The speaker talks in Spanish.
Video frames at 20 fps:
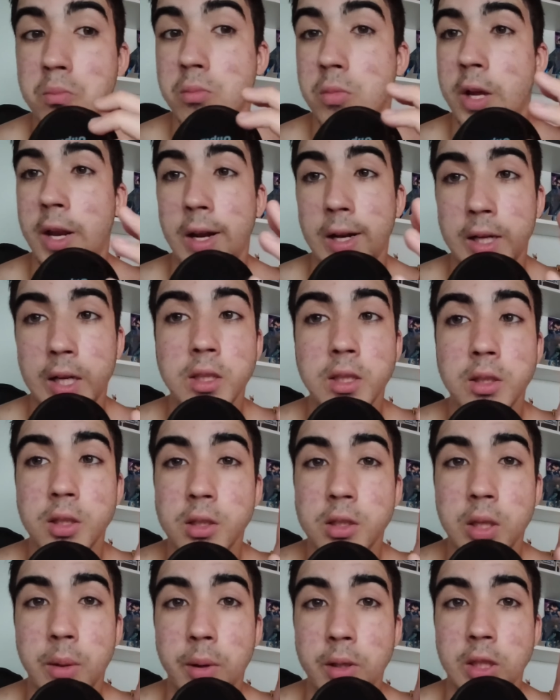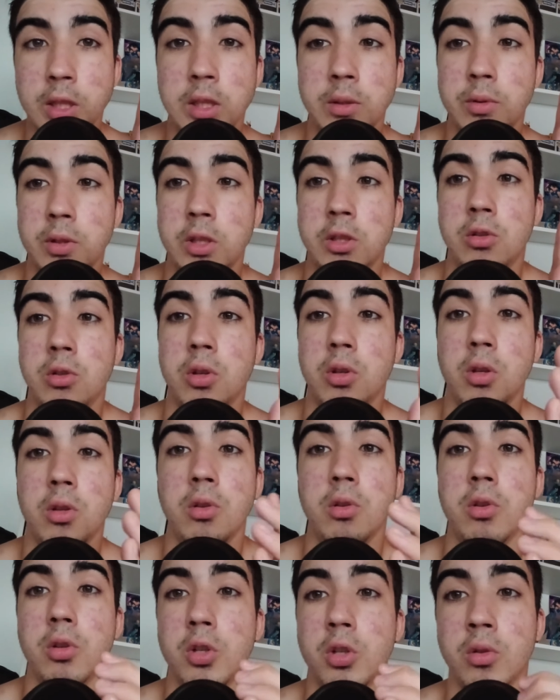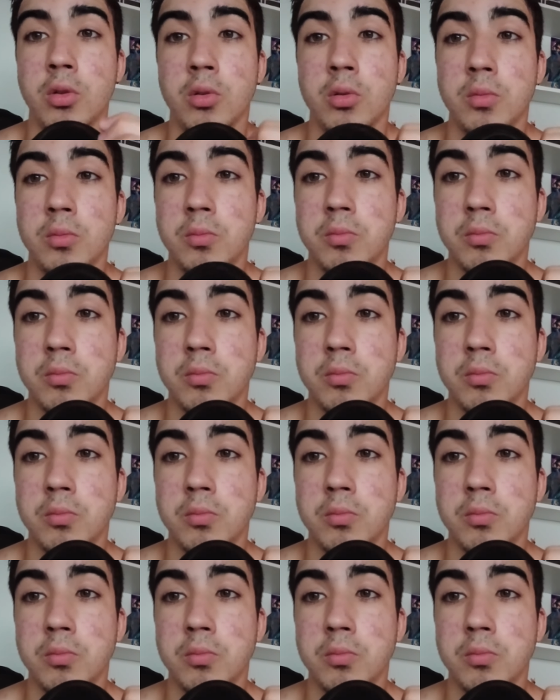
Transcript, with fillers: El cast está bastante bien escogido, yo creo.